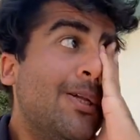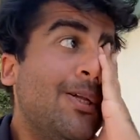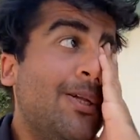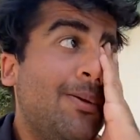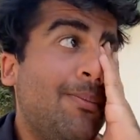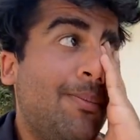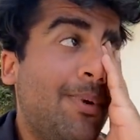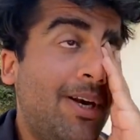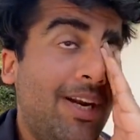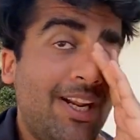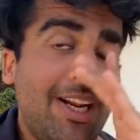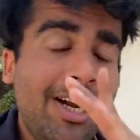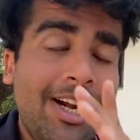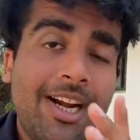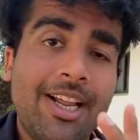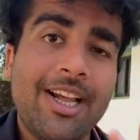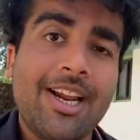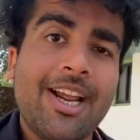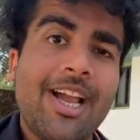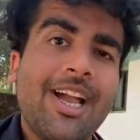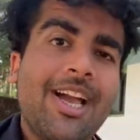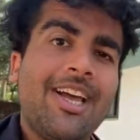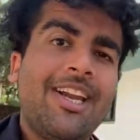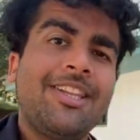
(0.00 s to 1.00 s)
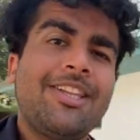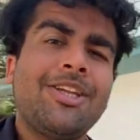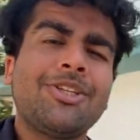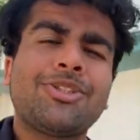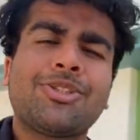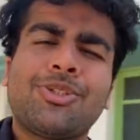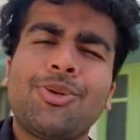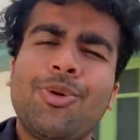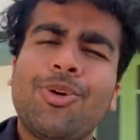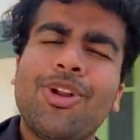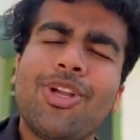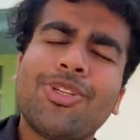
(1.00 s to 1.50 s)
मैं डिलीट करके आया था
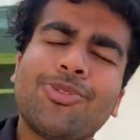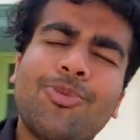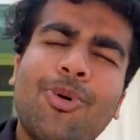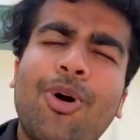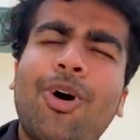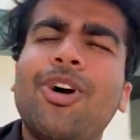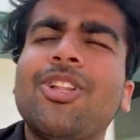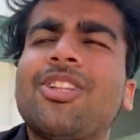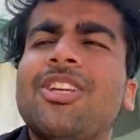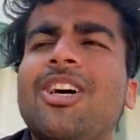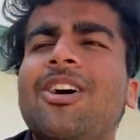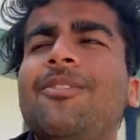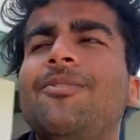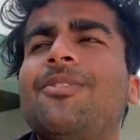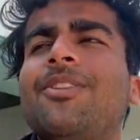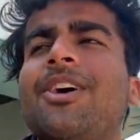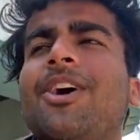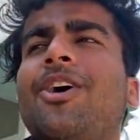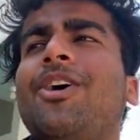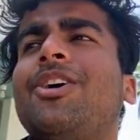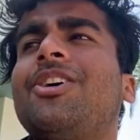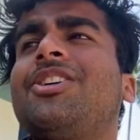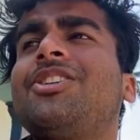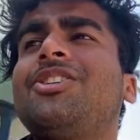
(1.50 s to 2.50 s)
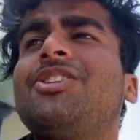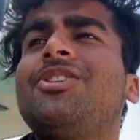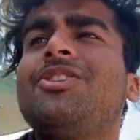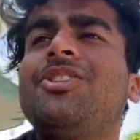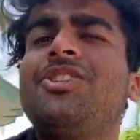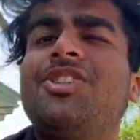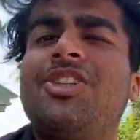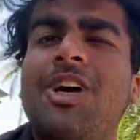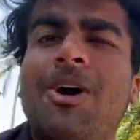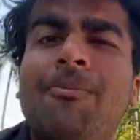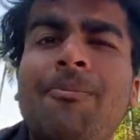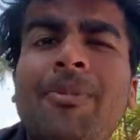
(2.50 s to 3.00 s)
स्टोरेज बहुत कम था और
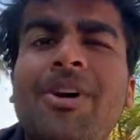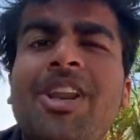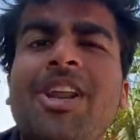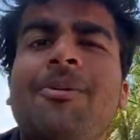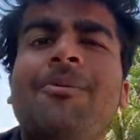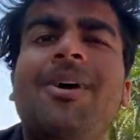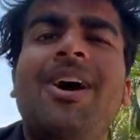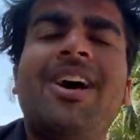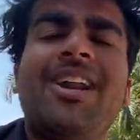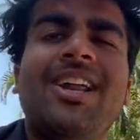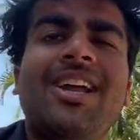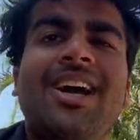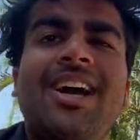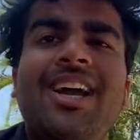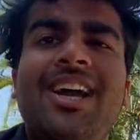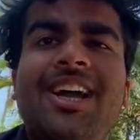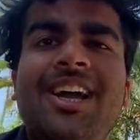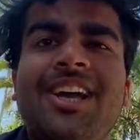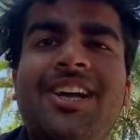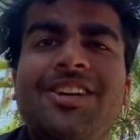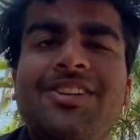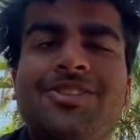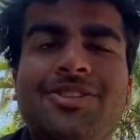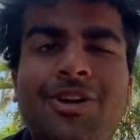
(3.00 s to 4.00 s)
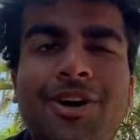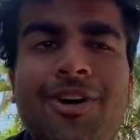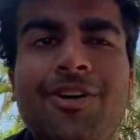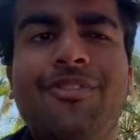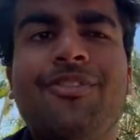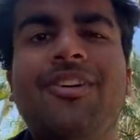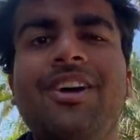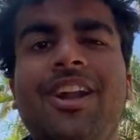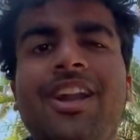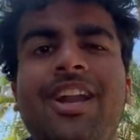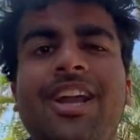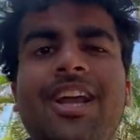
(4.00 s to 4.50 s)
जब मेरी बारी आई सर्व
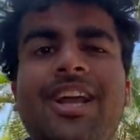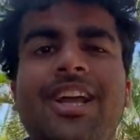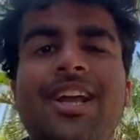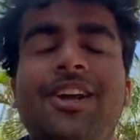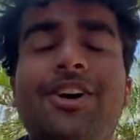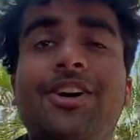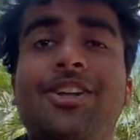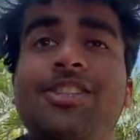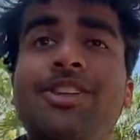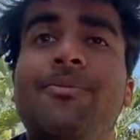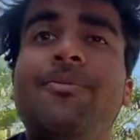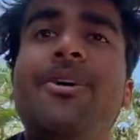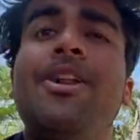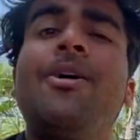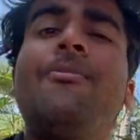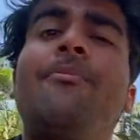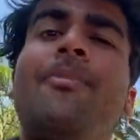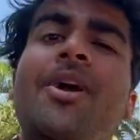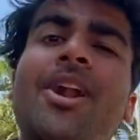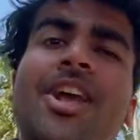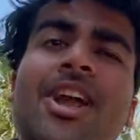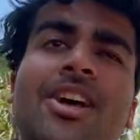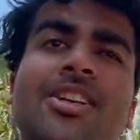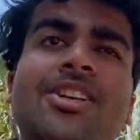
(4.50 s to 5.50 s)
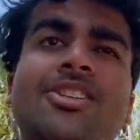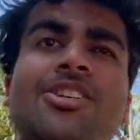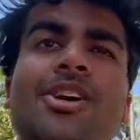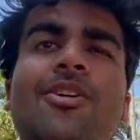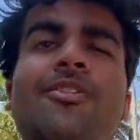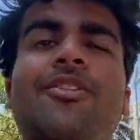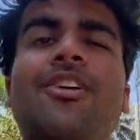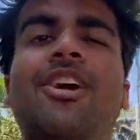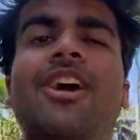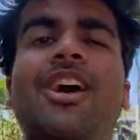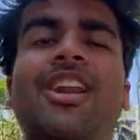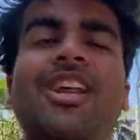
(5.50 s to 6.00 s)
करने की और जब मैंने बढ़िया से
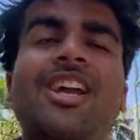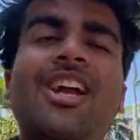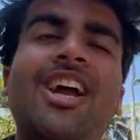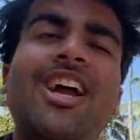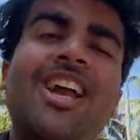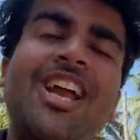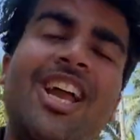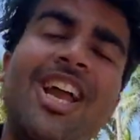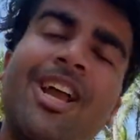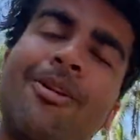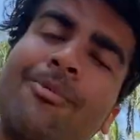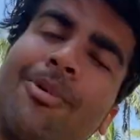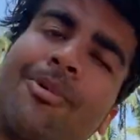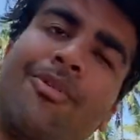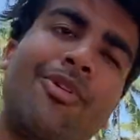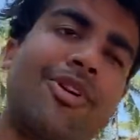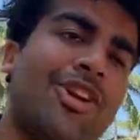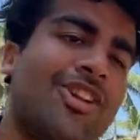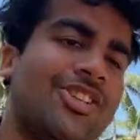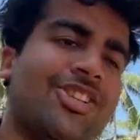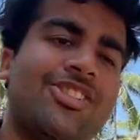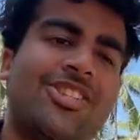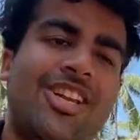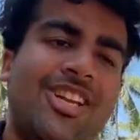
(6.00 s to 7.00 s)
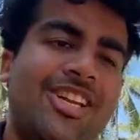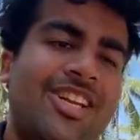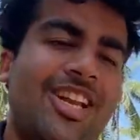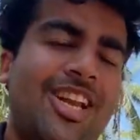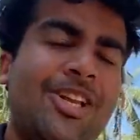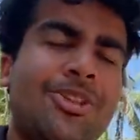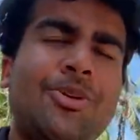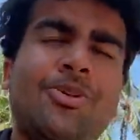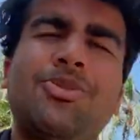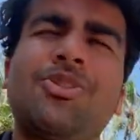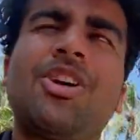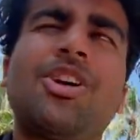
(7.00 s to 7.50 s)
सर्विंग करी है एक भी फुटेज सही नहीं आई
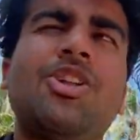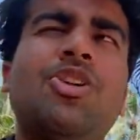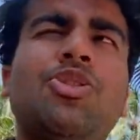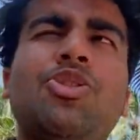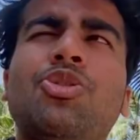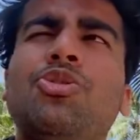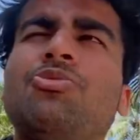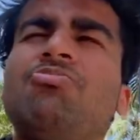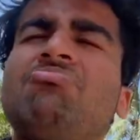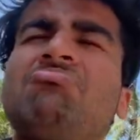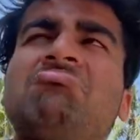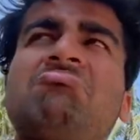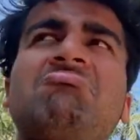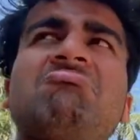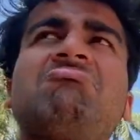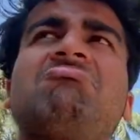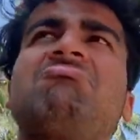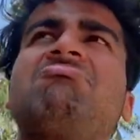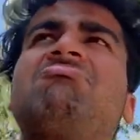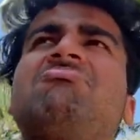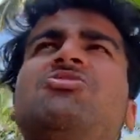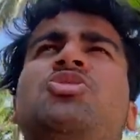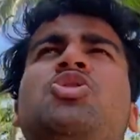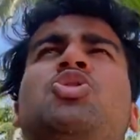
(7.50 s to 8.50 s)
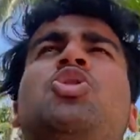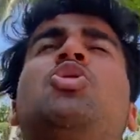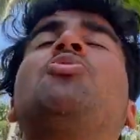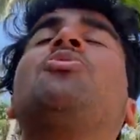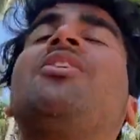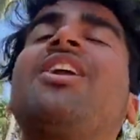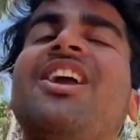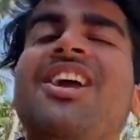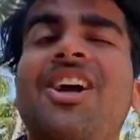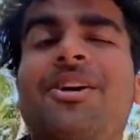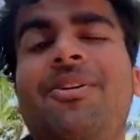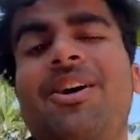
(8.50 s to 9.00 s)
तो उसका तो चुभ
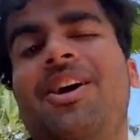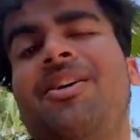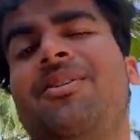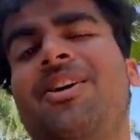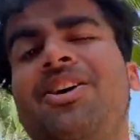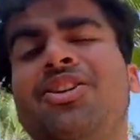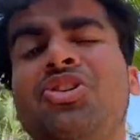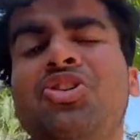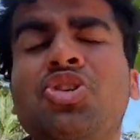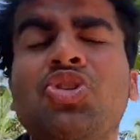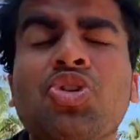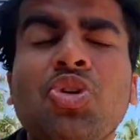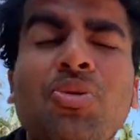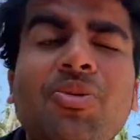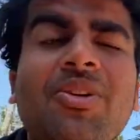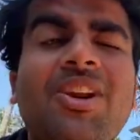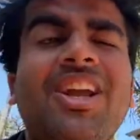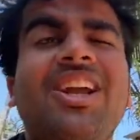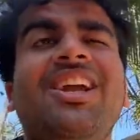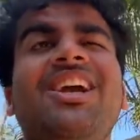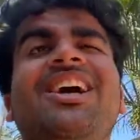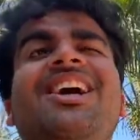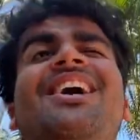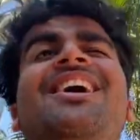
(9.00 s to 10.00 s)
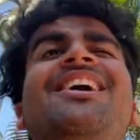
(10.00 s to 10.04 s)
रही है भाई बात चुभ रही है